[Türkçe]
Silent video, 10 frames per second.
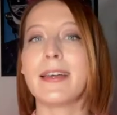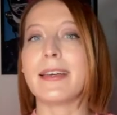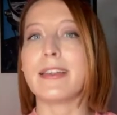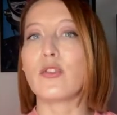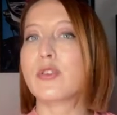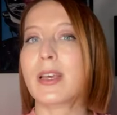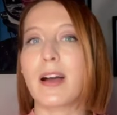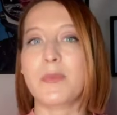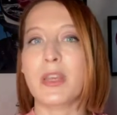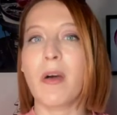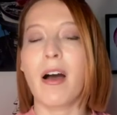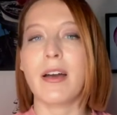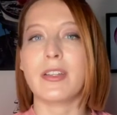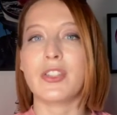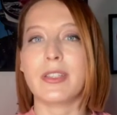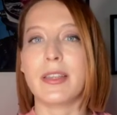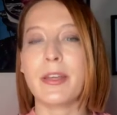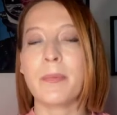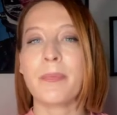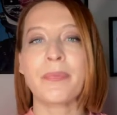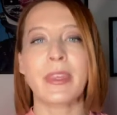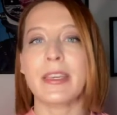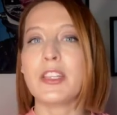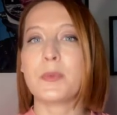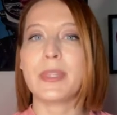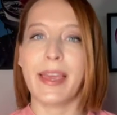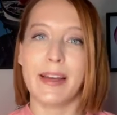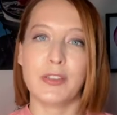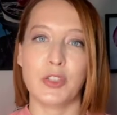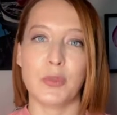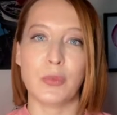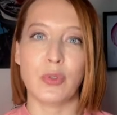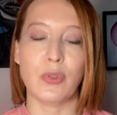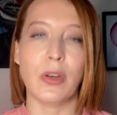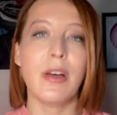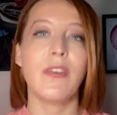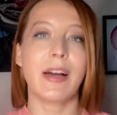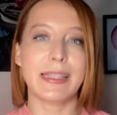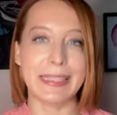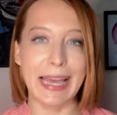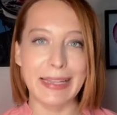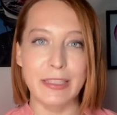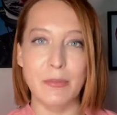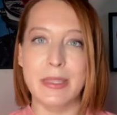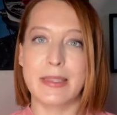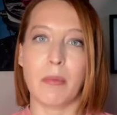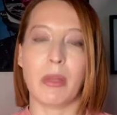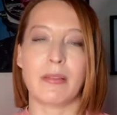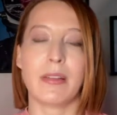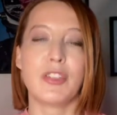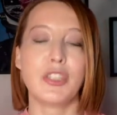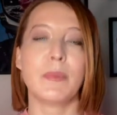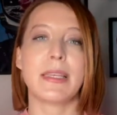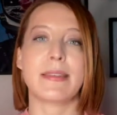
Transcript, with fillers: e, dosya kapsama haricinde hiçbir değer taşımıyordu. Fakat geldiğimiz zamanda, şimdiki